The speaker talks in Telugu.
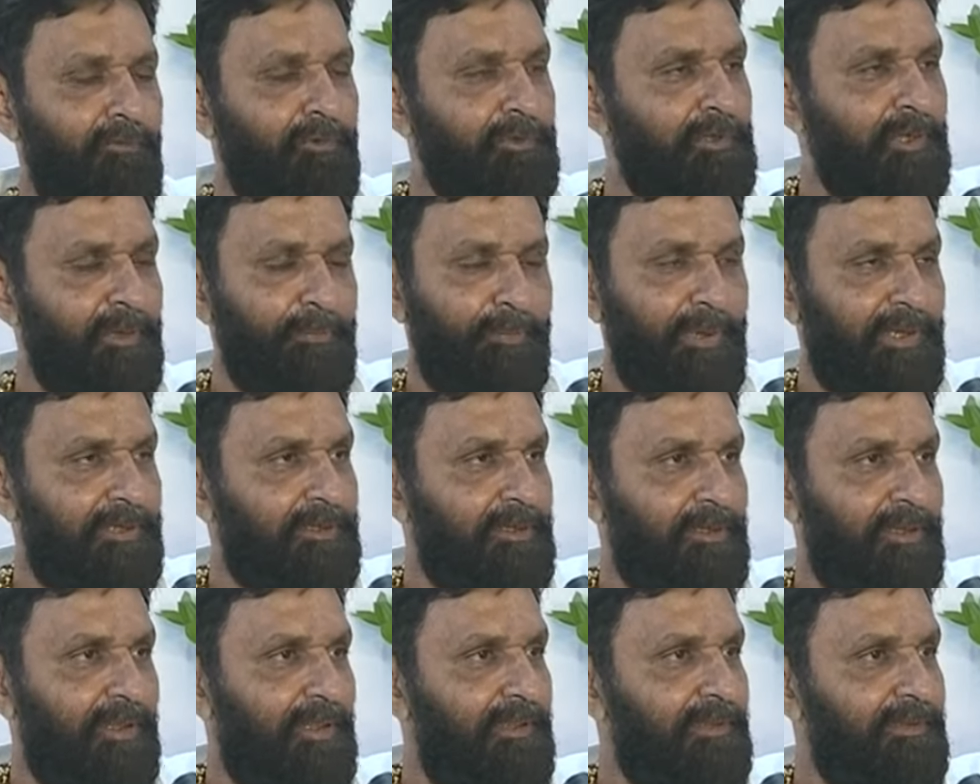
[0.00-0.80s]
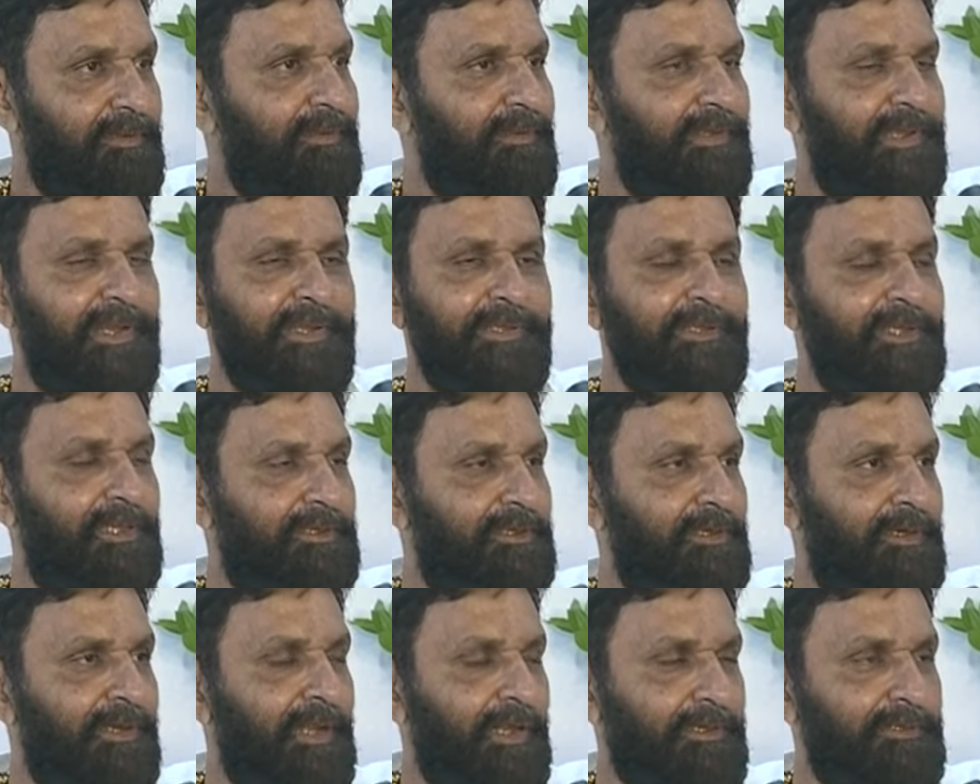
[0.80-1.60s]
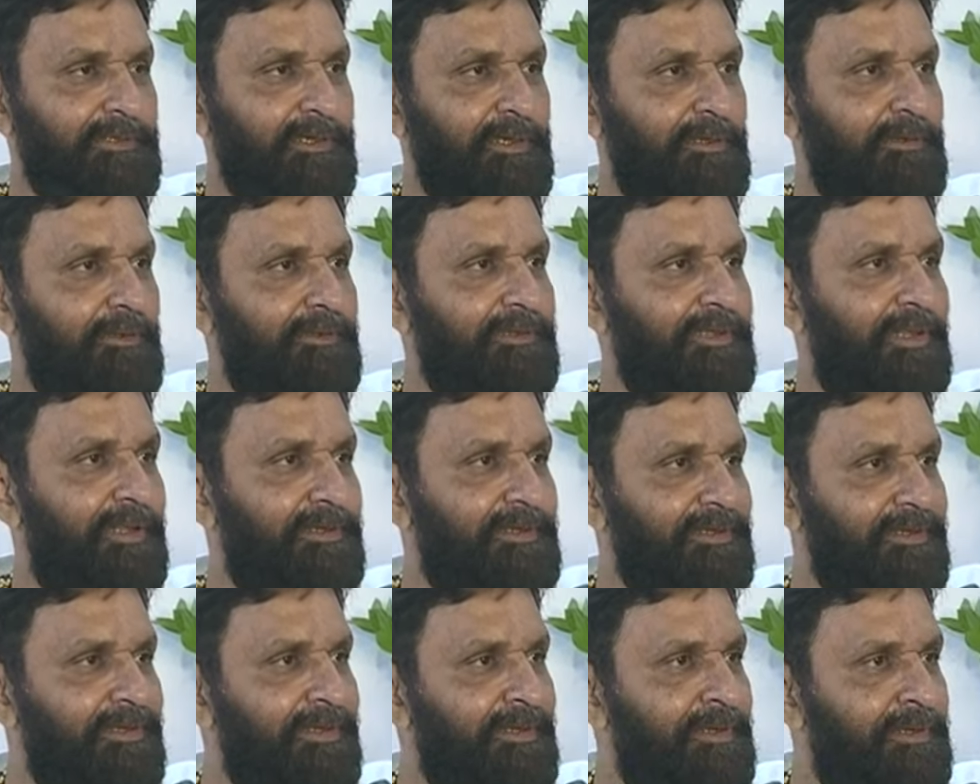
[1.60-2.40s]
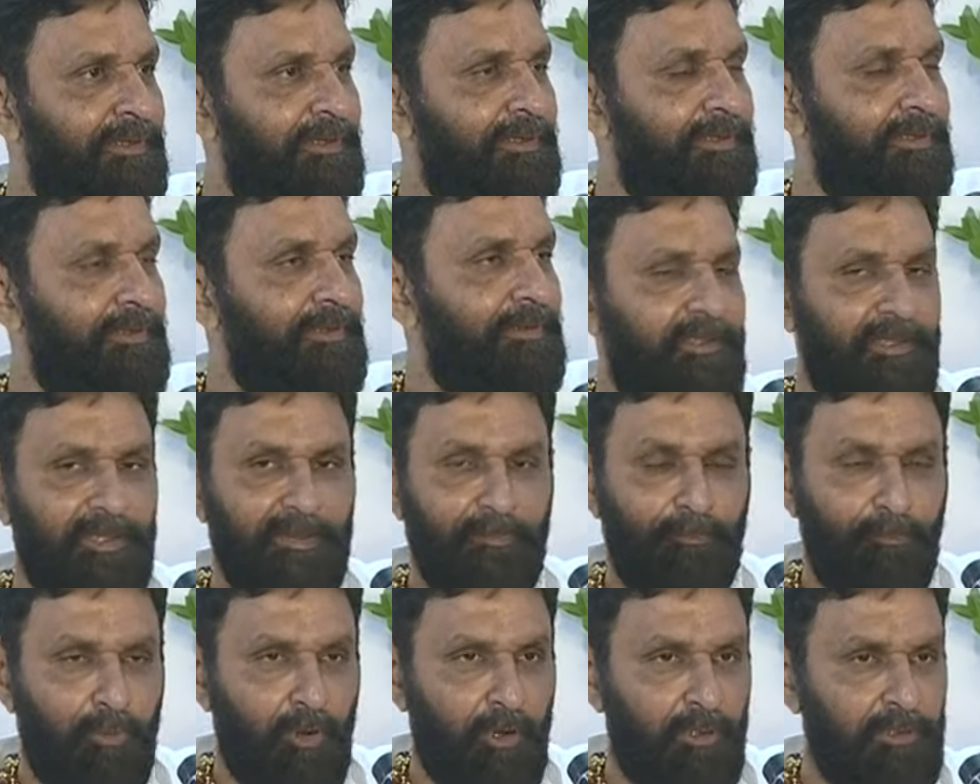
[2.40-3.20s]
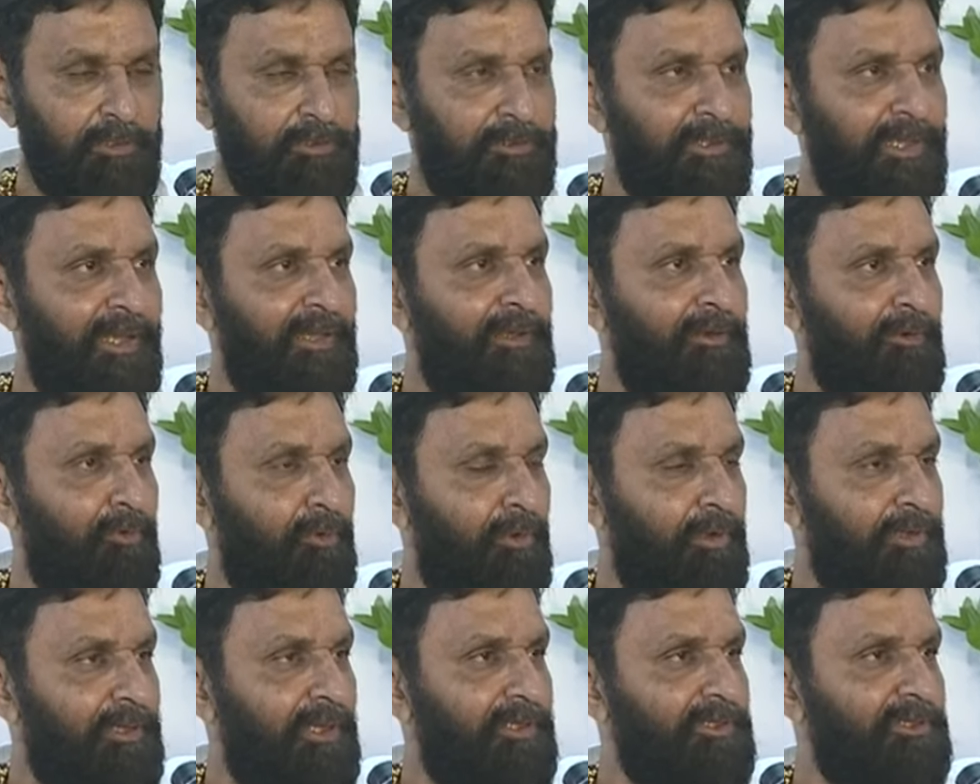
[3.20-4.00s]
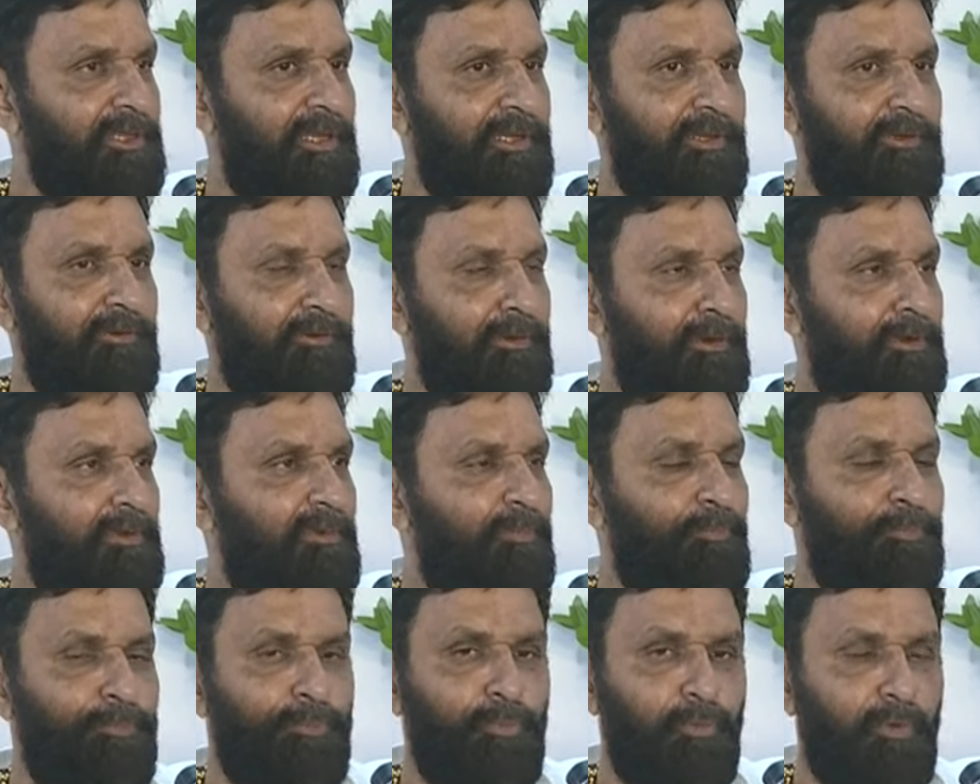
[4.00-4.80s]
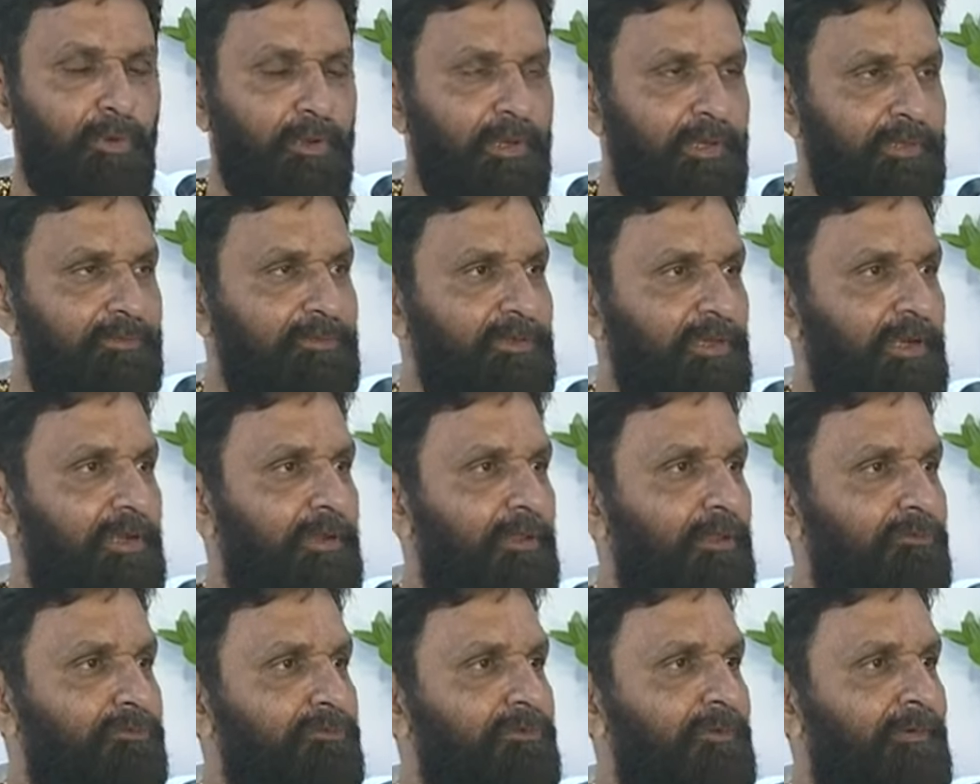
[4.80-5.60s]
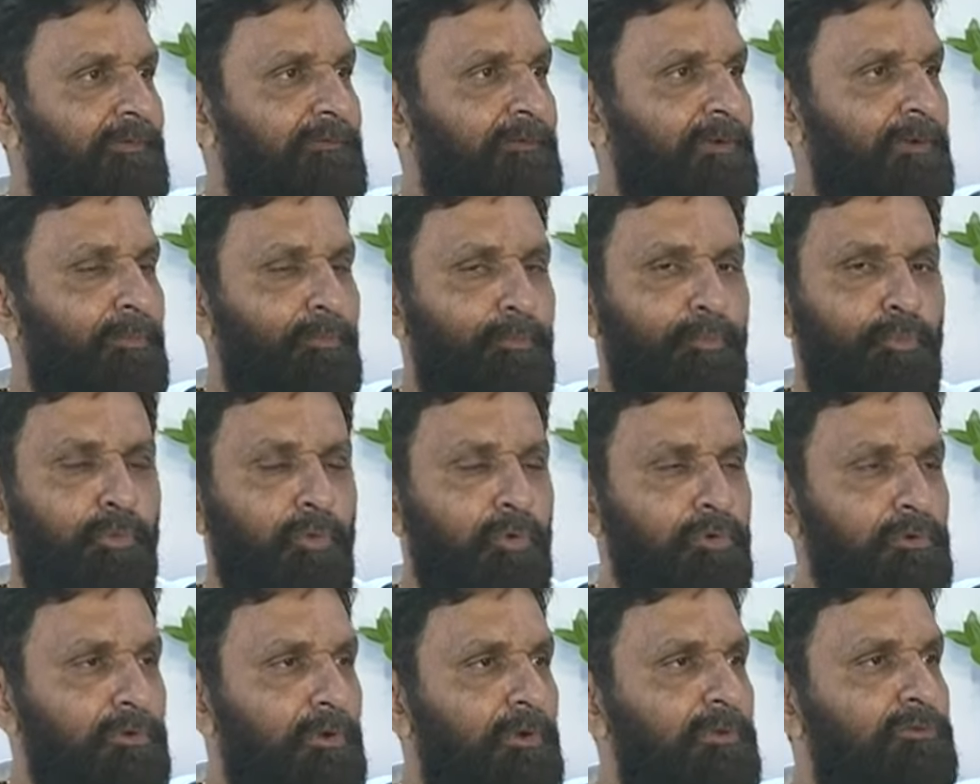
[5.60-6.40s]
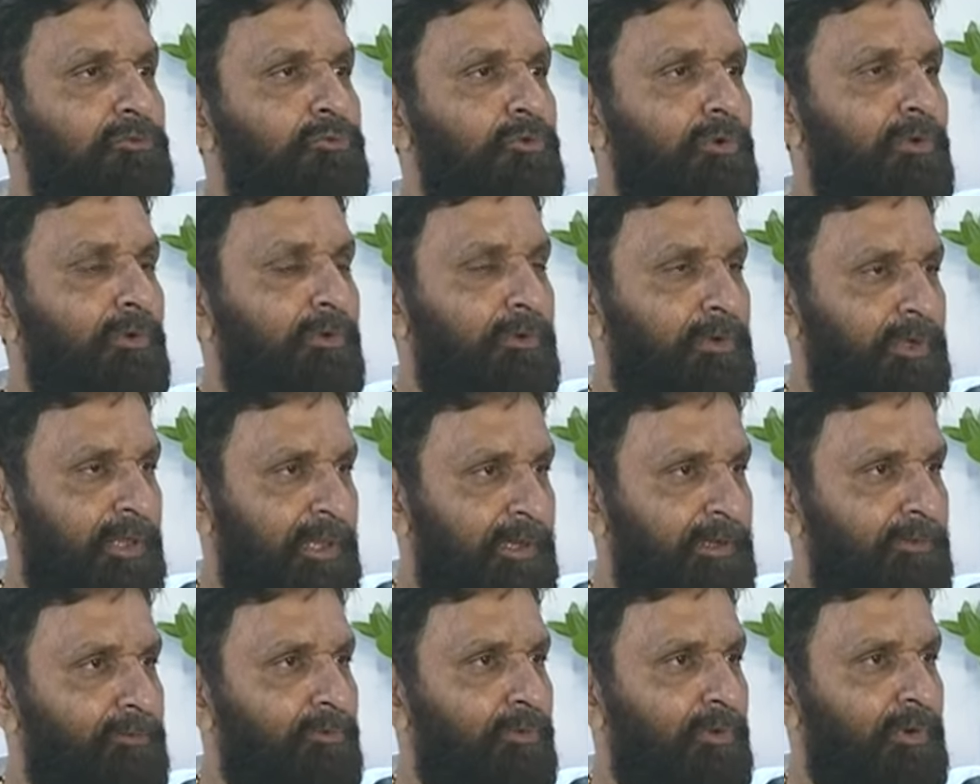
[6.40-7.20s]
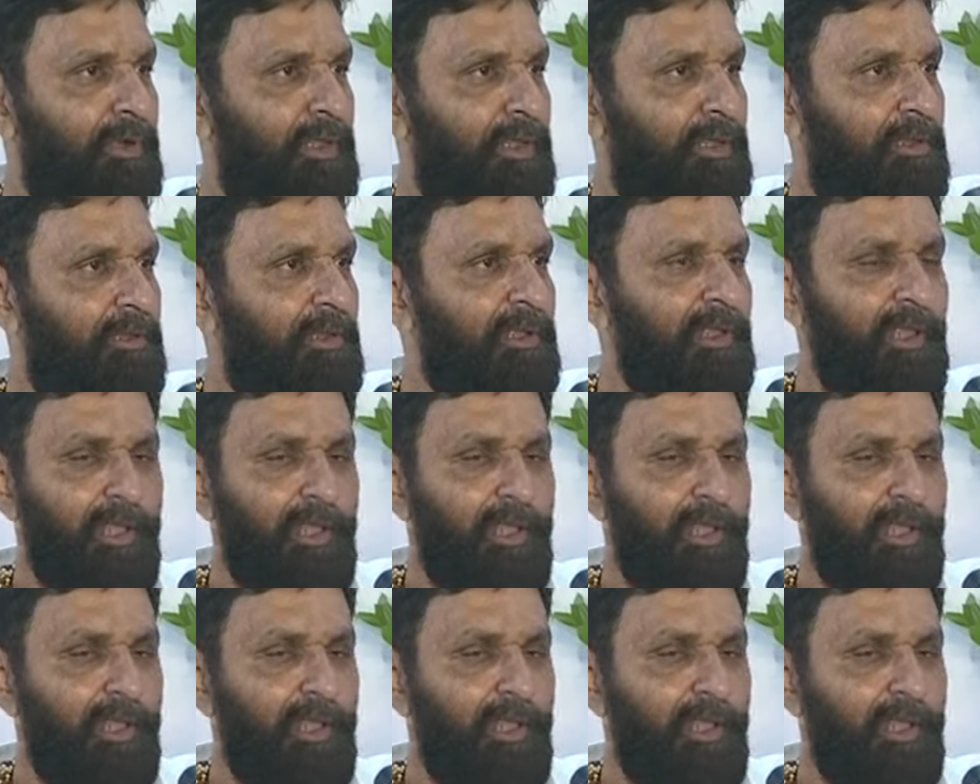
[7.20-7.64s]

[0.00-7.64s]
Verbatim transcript: వదిలిపెట్టడా ఏం చేస్తాడు నక్సలెట్లో చేరతాడంటే ఈ బడుద్ద ఈ లోకేష్ అనేవాడు పోలీసు వాళ్ళు వేసుకున్నటువంటి బూట్లు తుడవటానికి కూడా